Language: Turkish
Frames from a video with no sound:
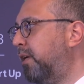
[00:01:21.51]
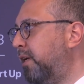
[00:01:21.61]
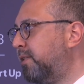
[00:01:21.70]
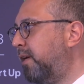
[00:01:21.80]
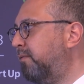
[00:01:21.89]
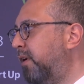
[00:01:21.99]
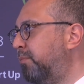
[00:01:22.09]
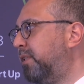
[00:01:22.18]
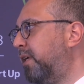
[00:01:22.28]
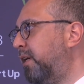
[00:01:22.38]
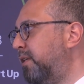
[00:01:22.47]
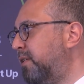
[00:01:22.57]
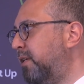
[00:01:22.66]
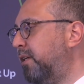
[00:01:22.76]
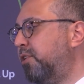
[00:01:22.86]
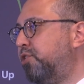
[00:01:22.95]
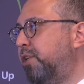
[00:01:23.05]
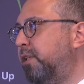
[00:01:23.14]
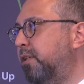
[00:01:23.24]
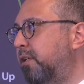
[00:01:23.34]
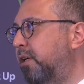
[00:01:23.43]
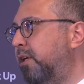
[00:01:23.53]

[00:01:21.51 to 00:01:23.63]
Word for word: eksen var. Bir tanesi Çin.